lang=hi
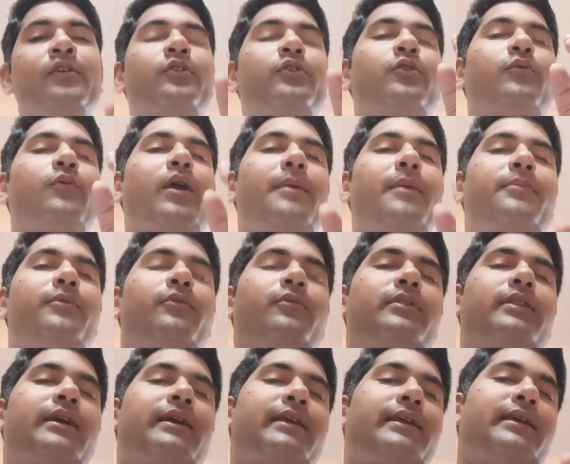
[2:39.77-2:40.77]
तो वहाँ पे
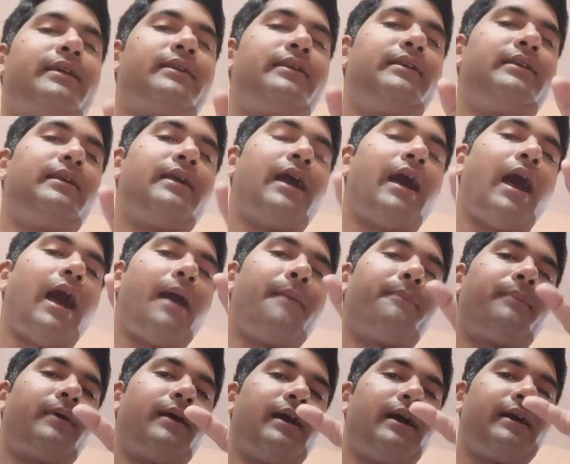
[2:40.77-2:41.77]
होता क्या है कि
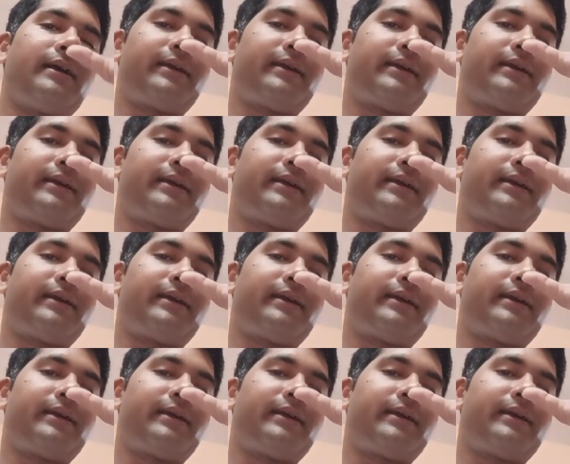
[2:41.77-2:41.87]
आपका